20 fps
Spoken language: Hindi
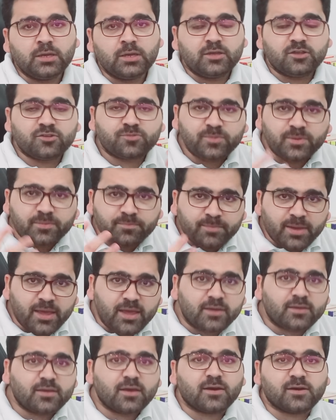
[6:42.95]
इसमें
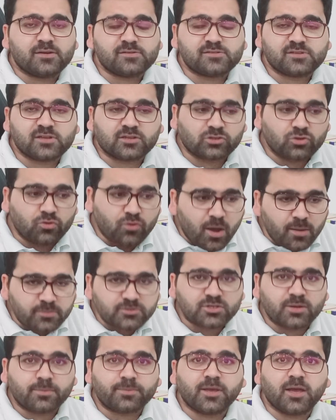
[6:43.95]
मैं क्या कर सकता हूँ हम
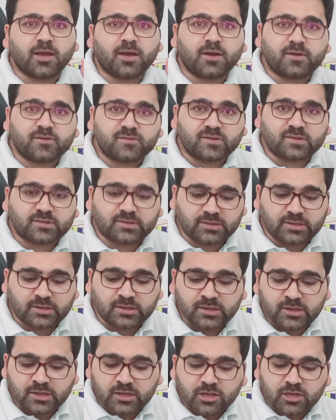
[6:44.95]
सब क्या कर सकते हैं